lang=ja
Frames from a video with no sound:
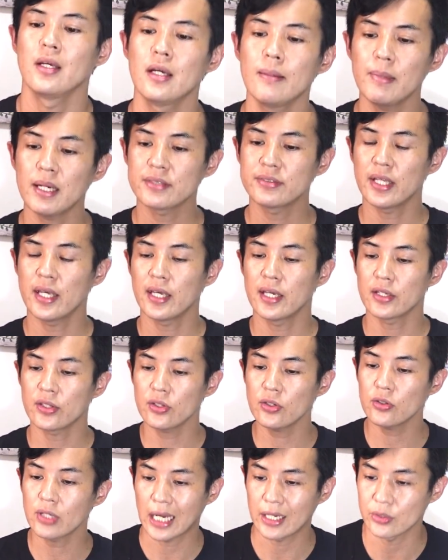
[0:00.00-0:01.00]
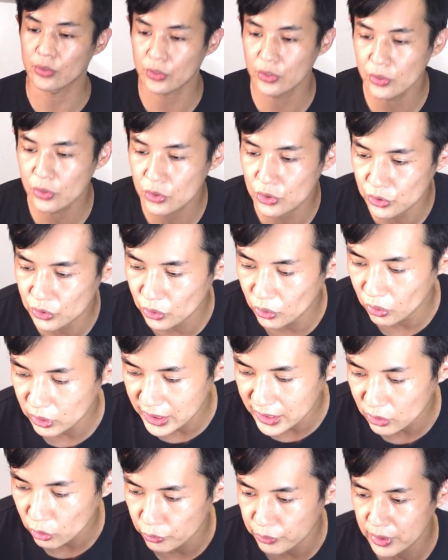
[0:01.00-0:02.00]
まあ、1995
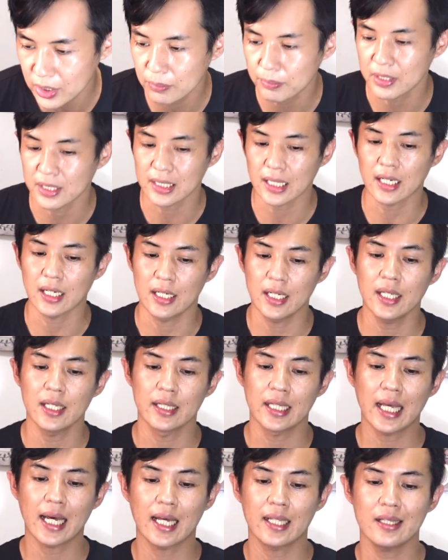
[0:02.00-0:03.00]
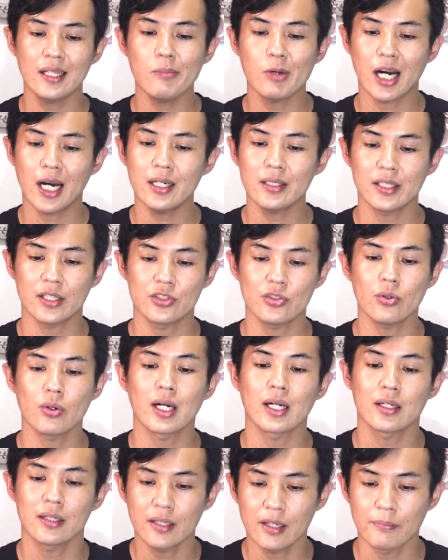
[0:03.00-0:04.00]
年のフィリピンったらね、何でもありでしょう
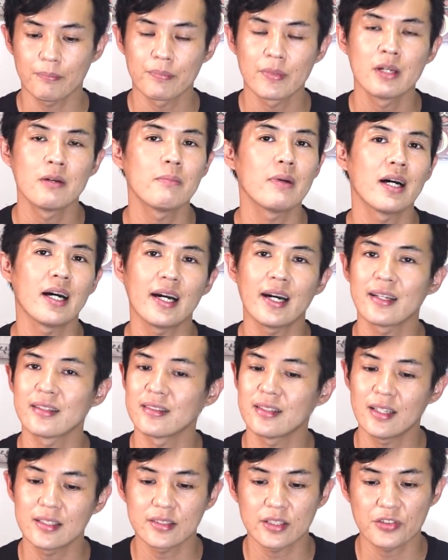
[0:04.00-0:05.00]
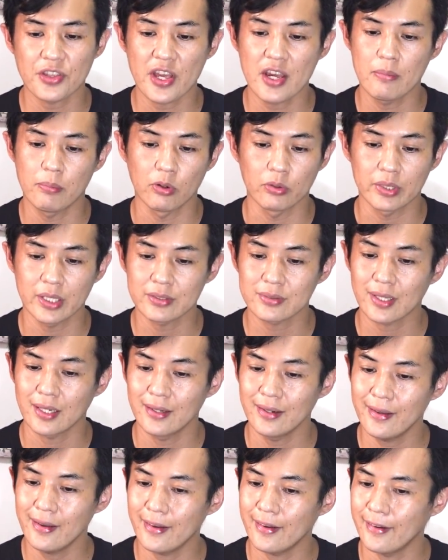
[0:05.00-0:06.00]
からね、まあ、アンダーザテーブルです
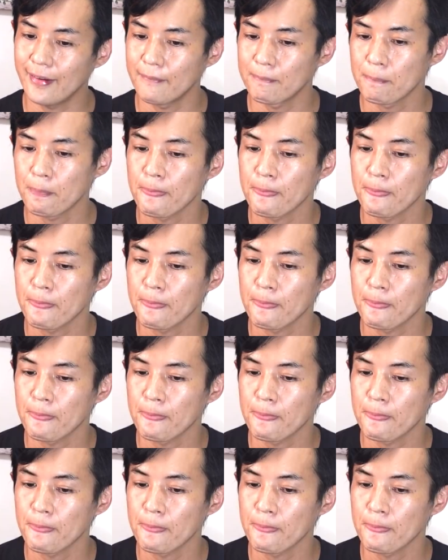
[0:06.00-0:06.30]
かね。